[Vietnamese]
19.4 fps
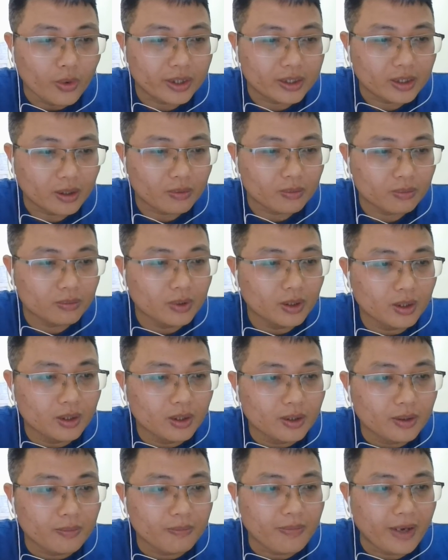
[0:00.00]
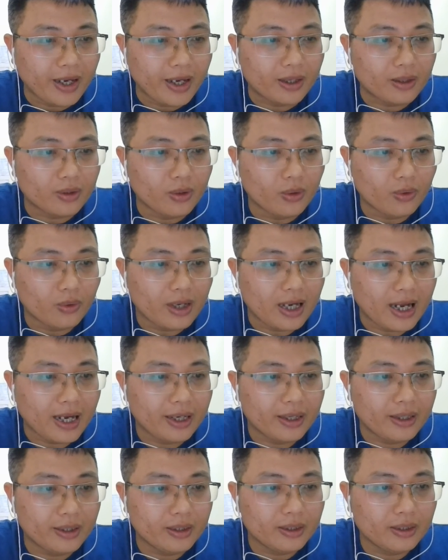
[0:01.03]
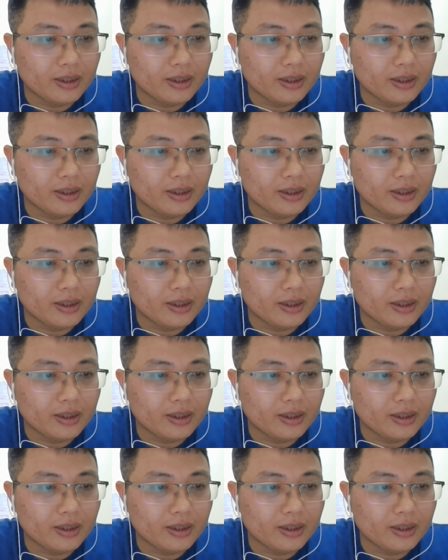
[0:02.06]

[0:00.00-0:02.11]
Huệ Tông bèn đỗ lại